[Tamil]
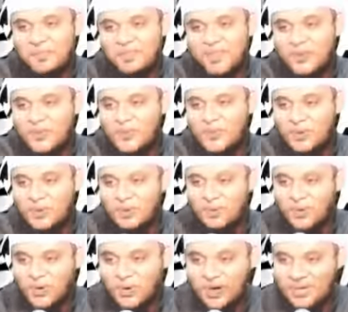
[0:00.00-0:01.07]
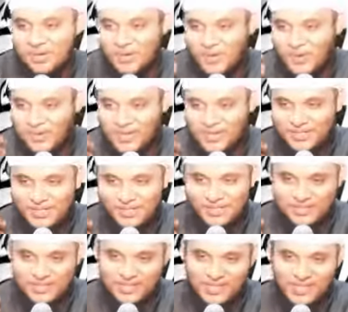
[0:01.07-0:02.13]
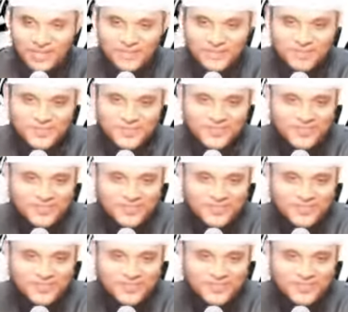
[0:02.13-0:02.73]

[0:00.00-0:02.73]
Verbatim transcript: நபியை உன்னுடைய புகழை நான் உயர்த்தி இருக்கிறேன்